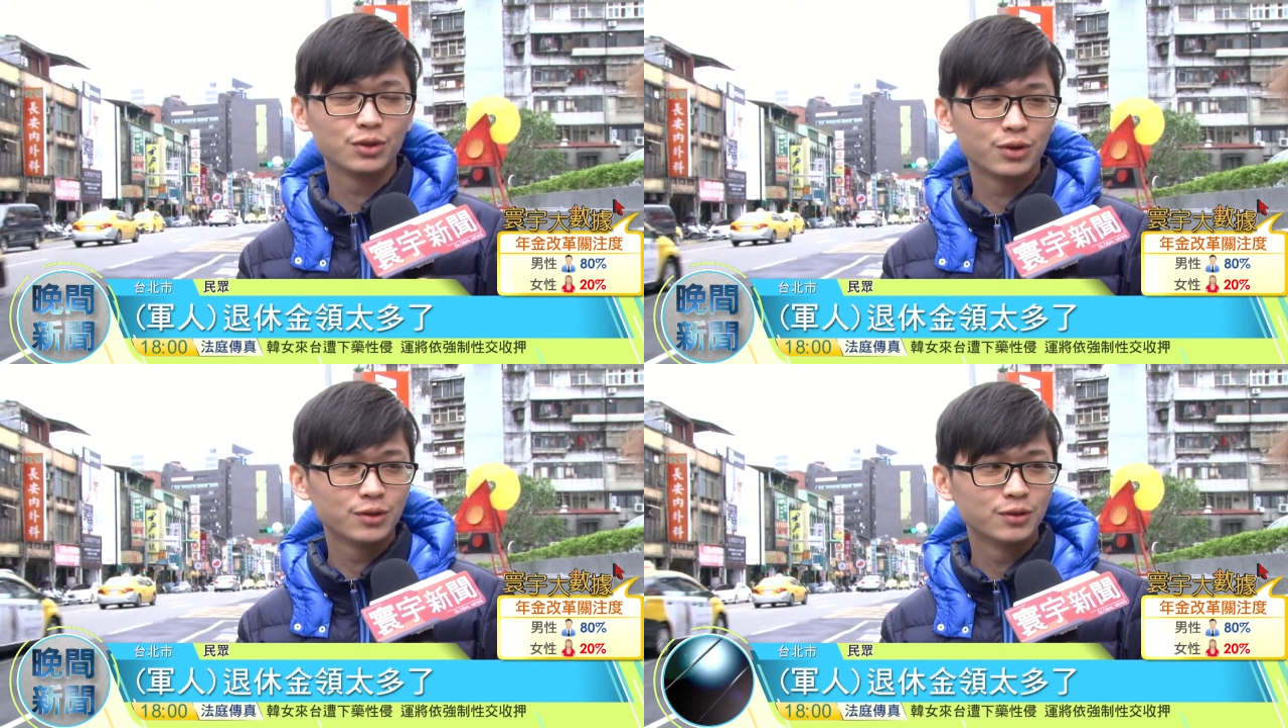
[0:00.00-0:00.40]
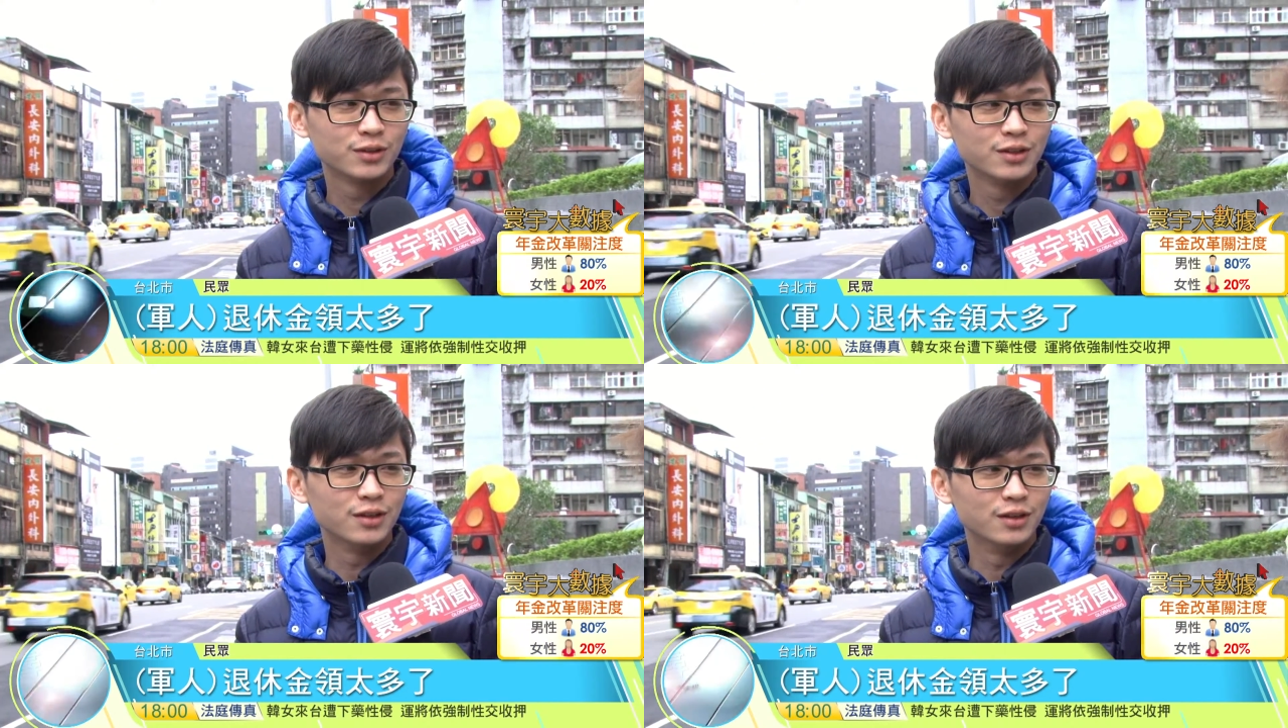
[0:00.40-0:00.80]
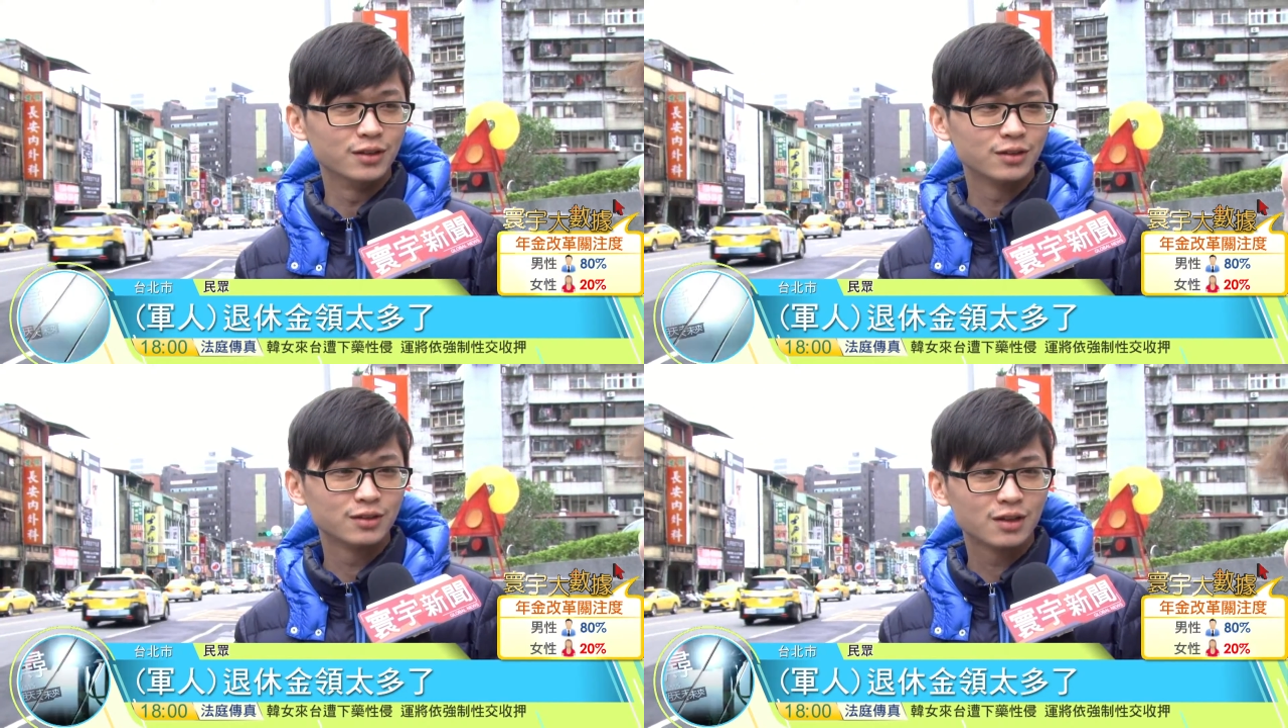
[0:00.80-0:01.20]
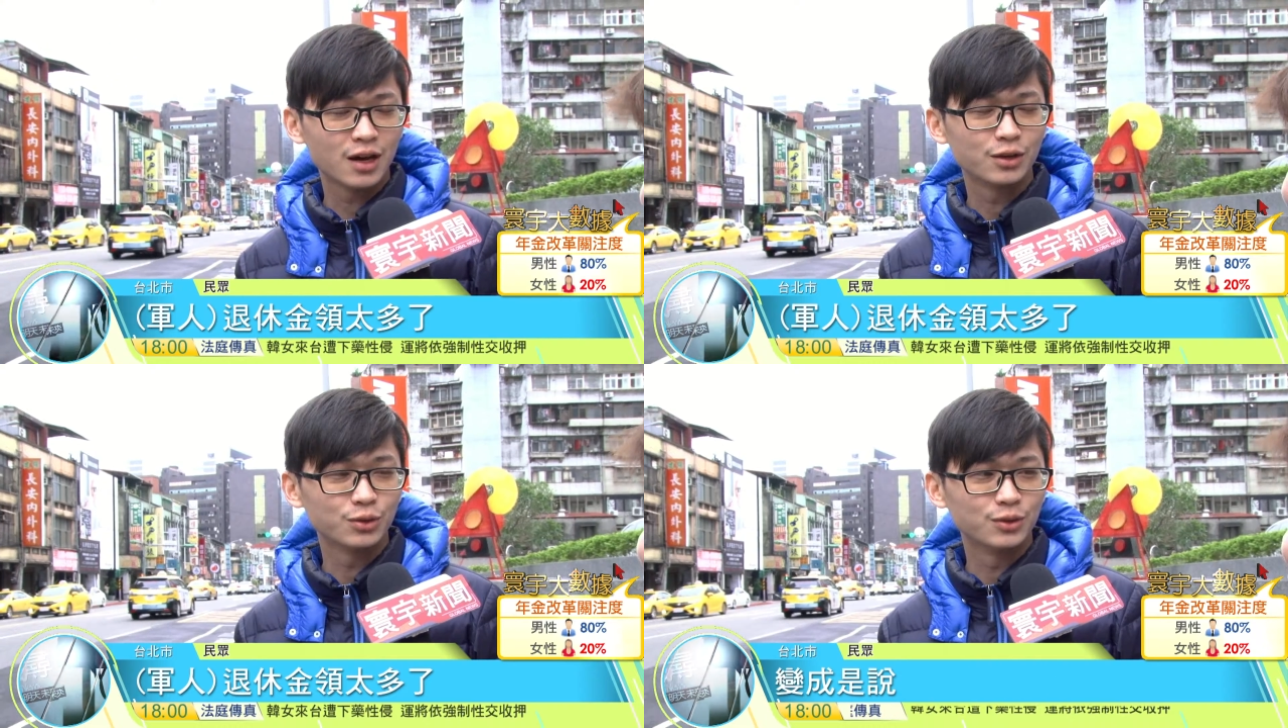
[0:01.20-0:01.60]
是退休金领的
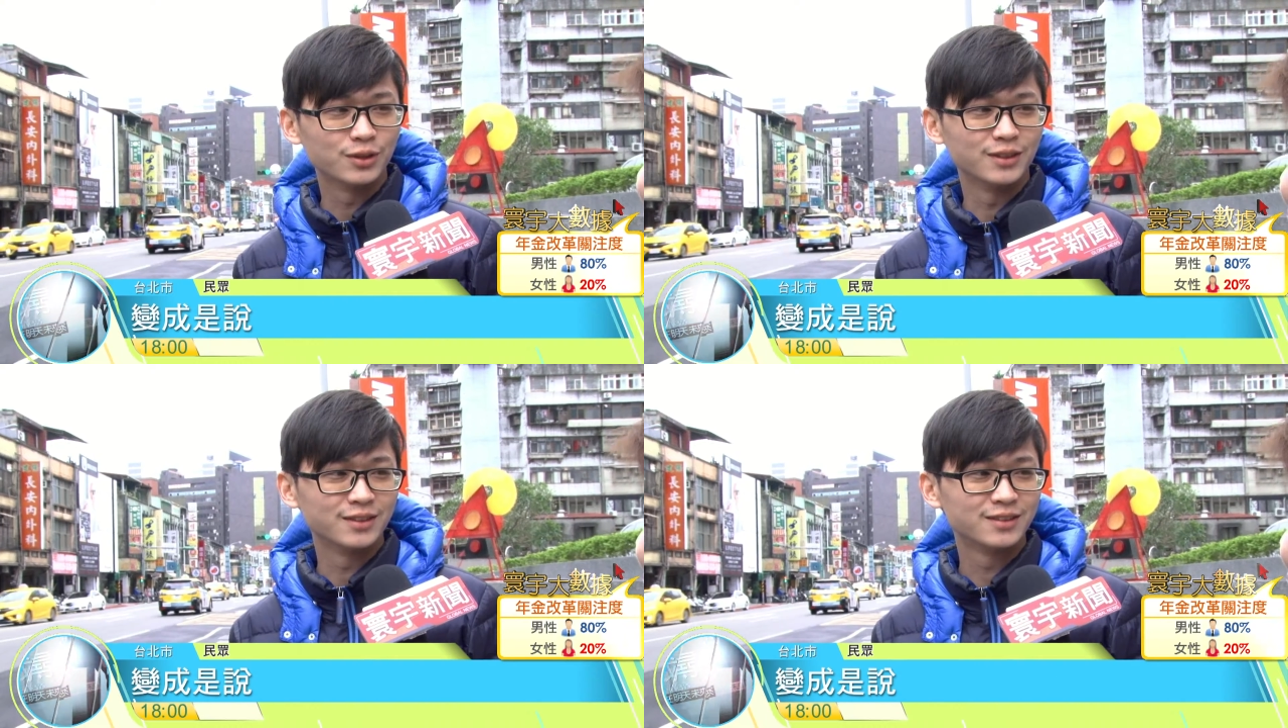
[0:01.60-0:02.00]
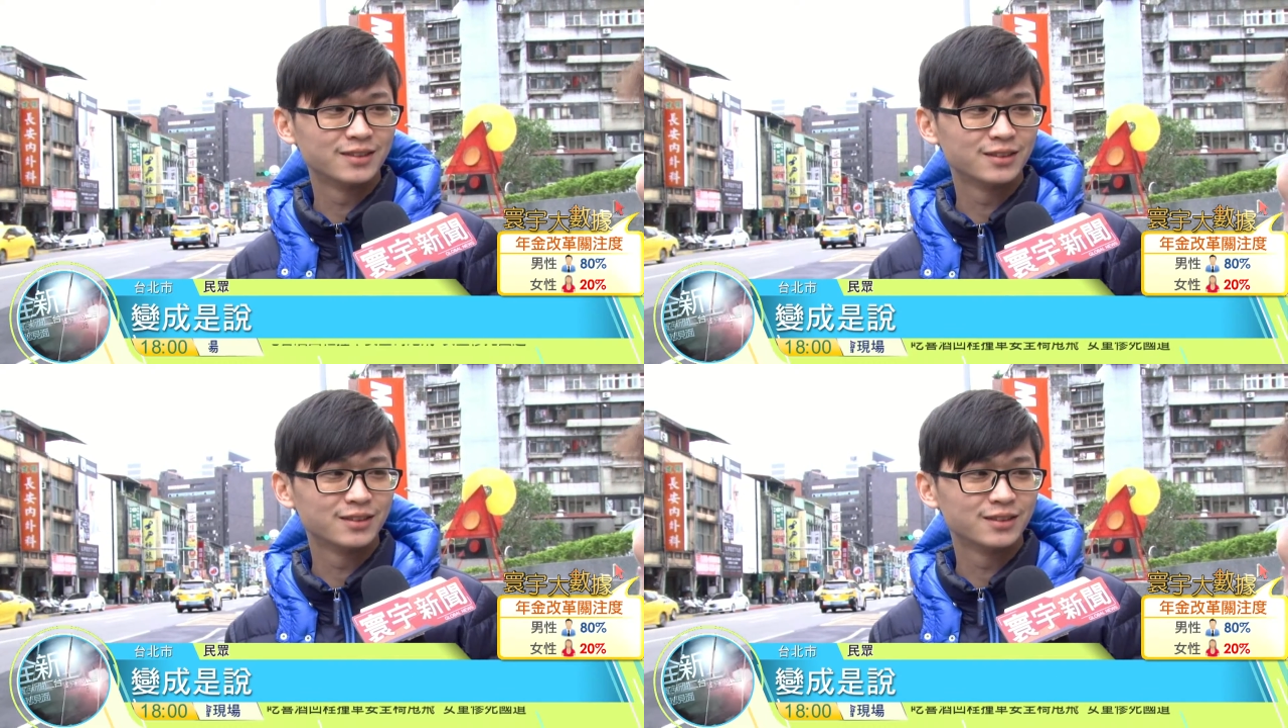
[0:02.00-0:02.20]
太多了，